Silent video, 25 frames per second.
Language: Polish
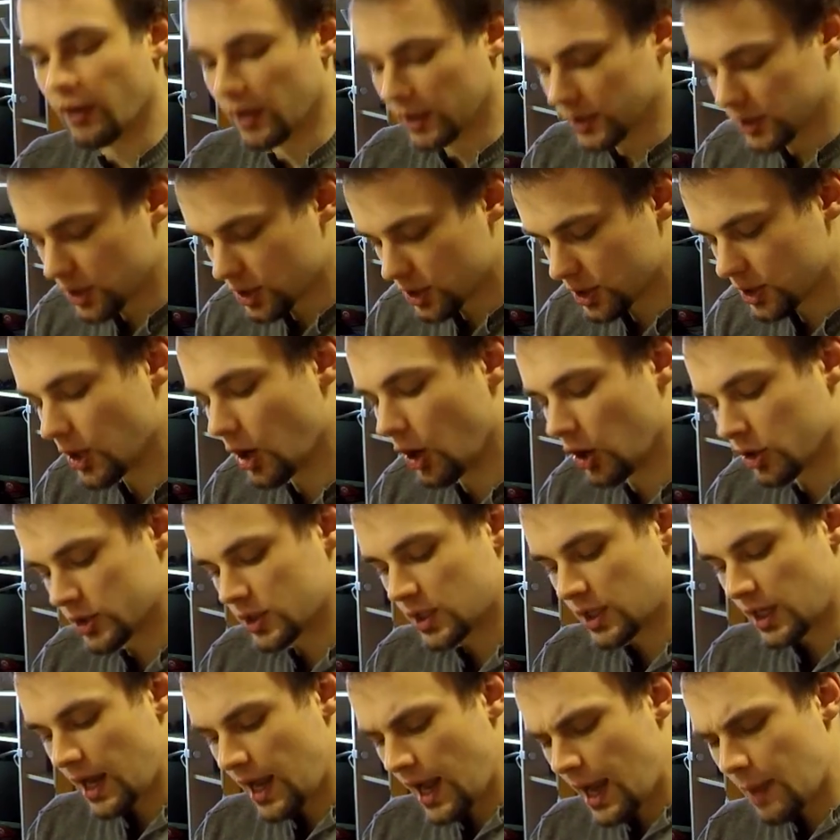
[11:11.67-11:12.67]
faktycznie
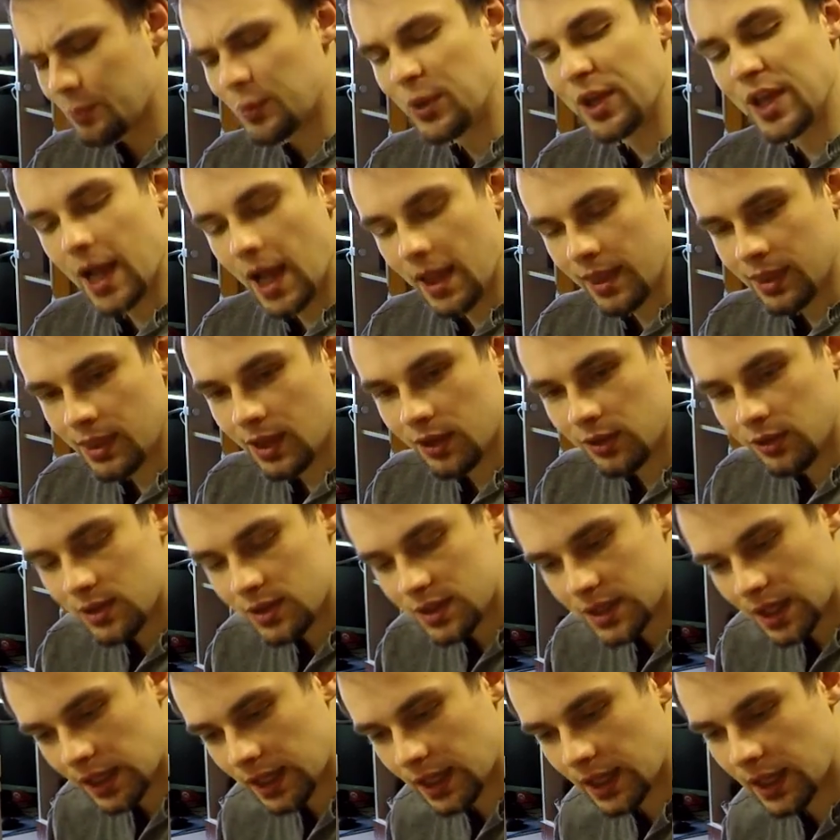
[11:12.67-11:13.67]
ostre, a pikantne to
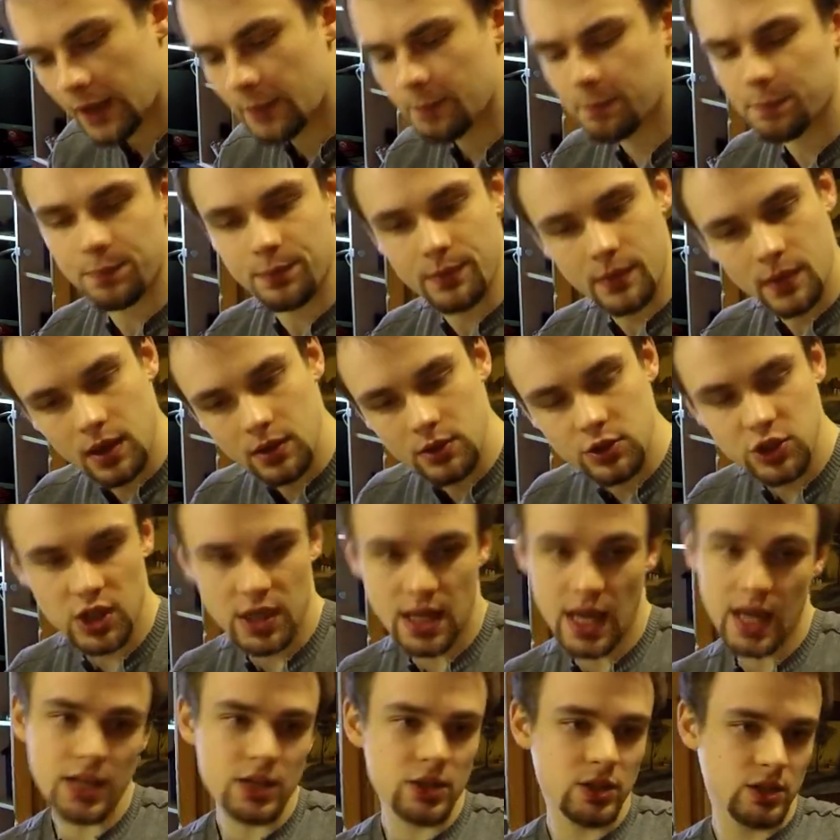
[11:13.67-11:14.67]
jest takie że
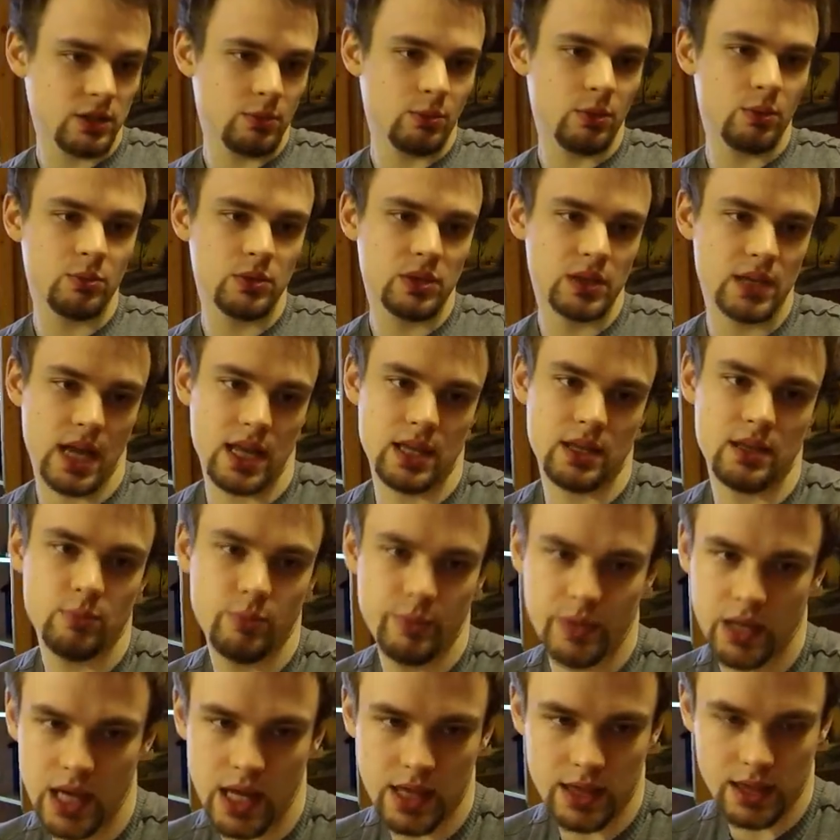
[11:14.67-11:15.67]
ja jeszcze bym zjadł
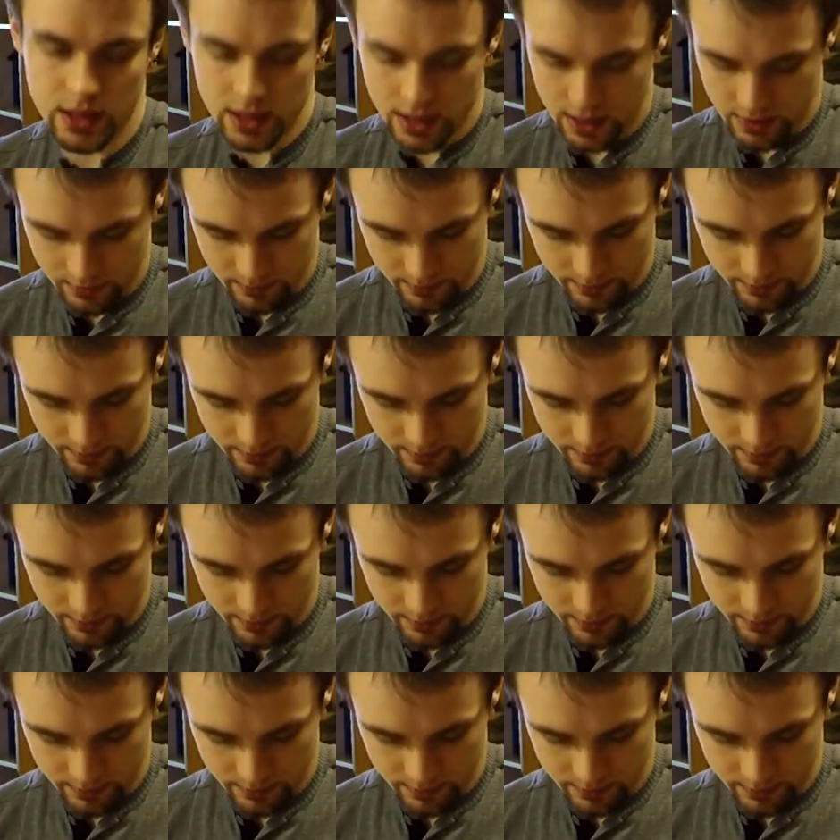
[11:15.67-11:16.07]
pikantne.